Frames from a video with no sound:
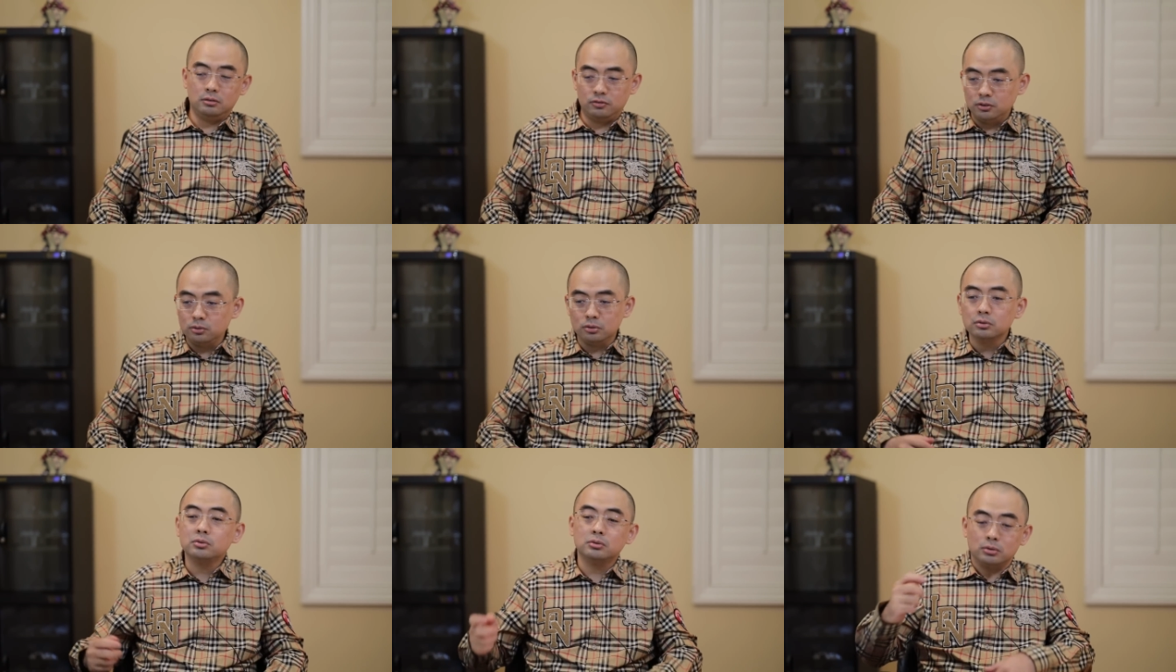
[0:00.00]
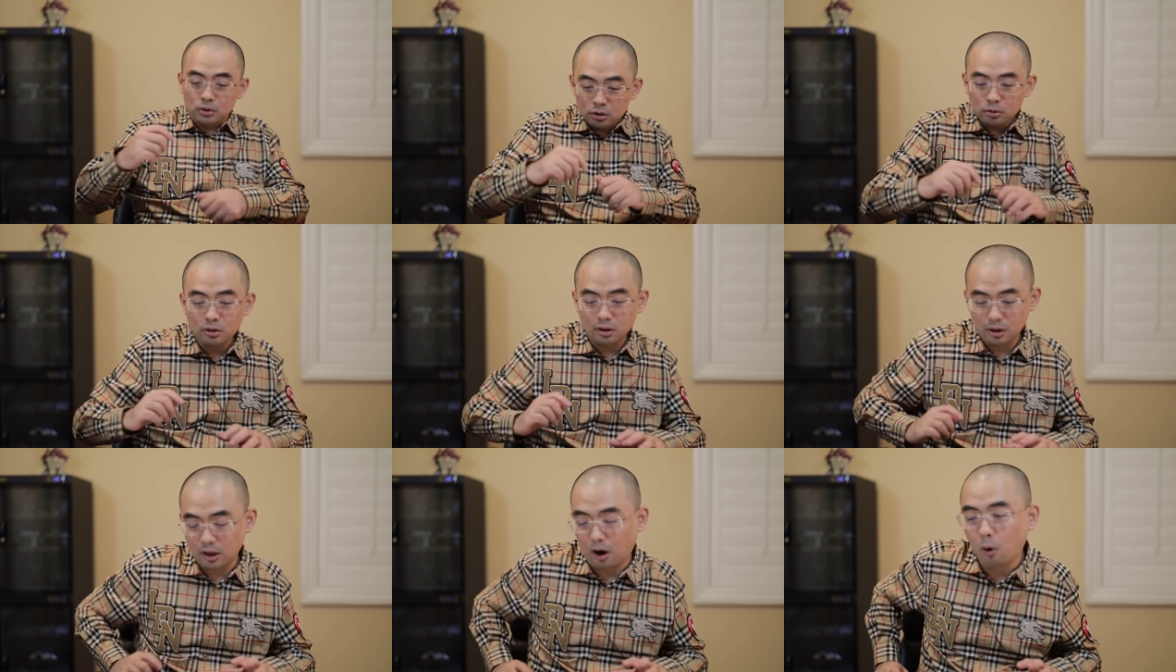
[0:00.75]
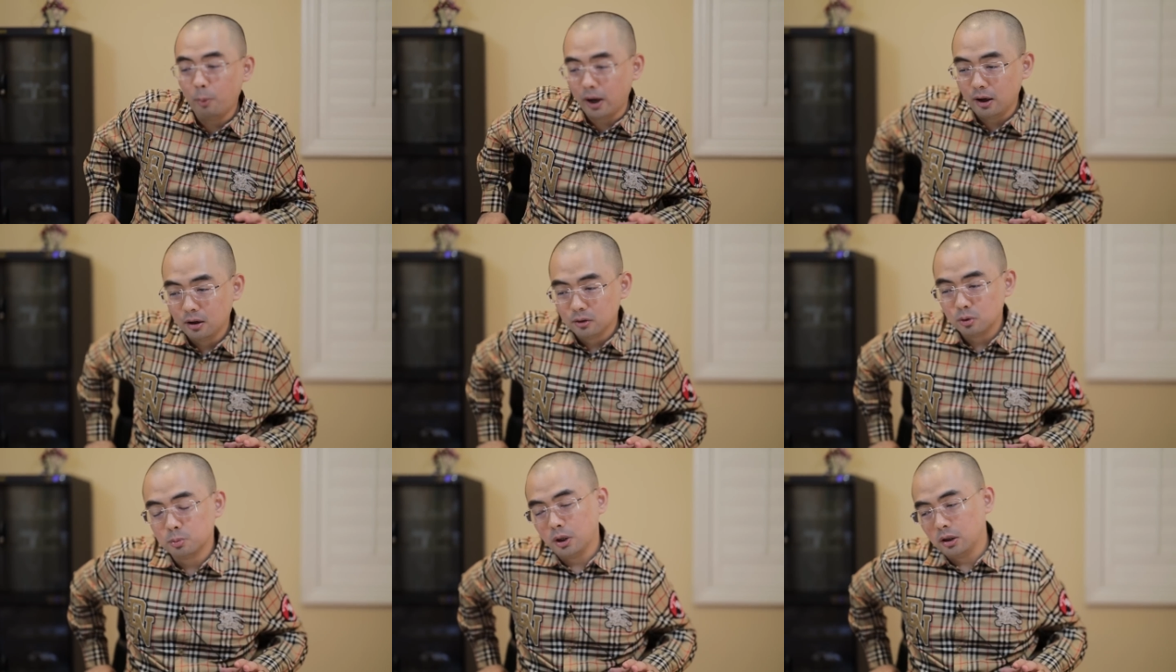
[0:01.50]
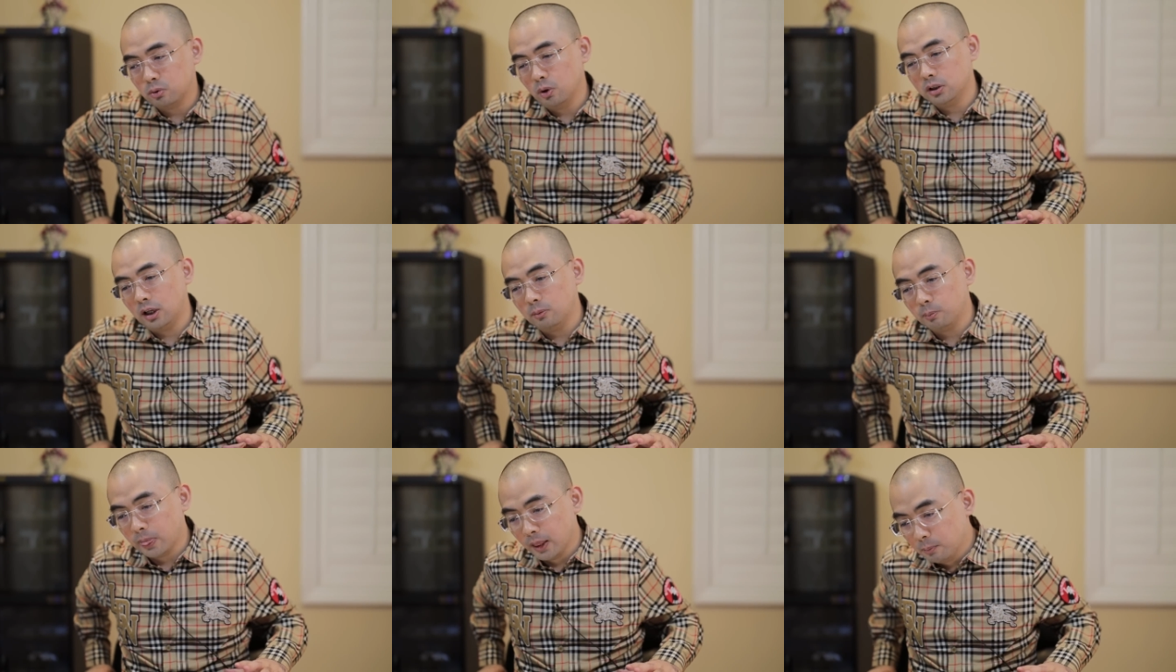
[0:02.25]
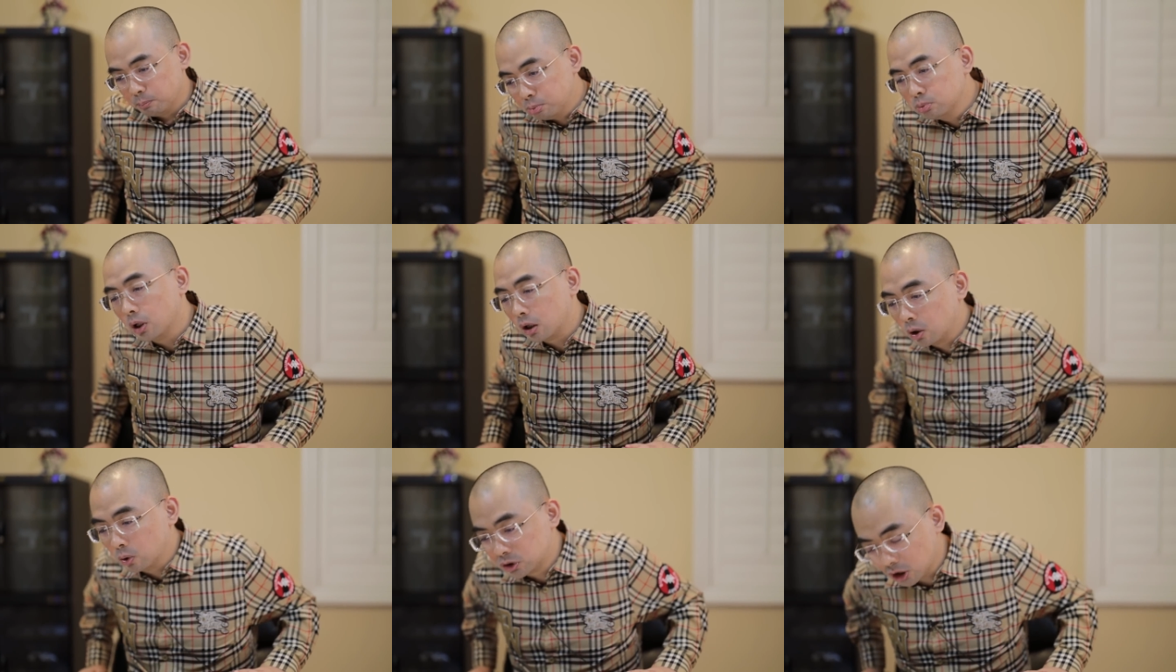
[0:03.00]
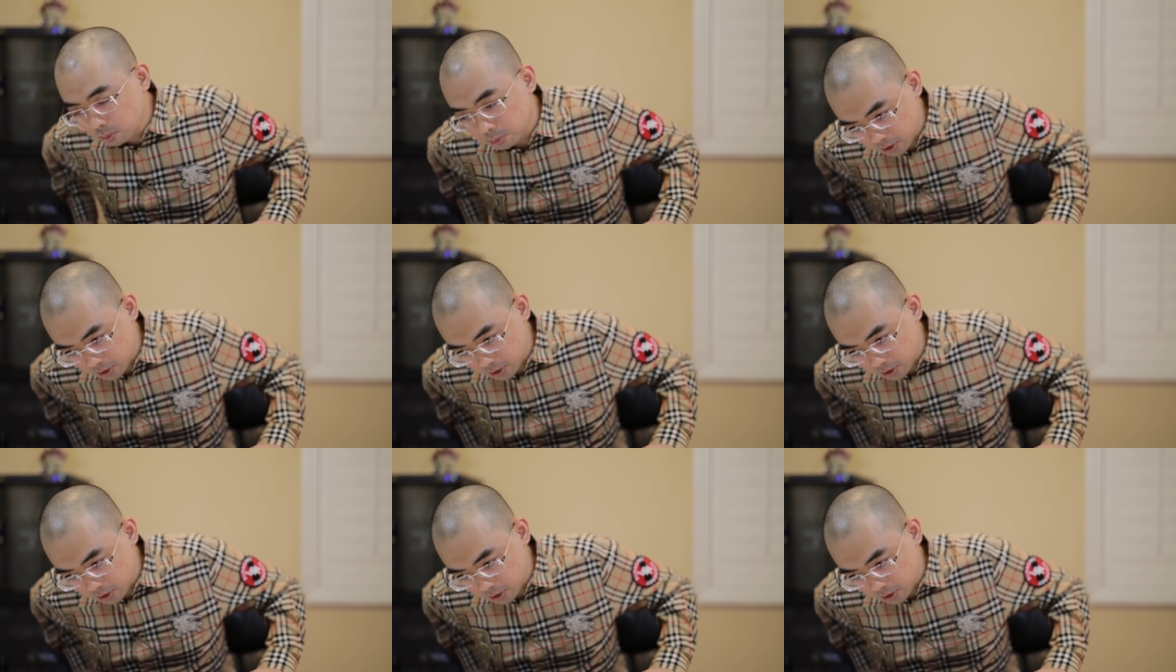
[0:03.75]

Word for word: 这门就就就就就聊呗，对不对？所以呢，不能够证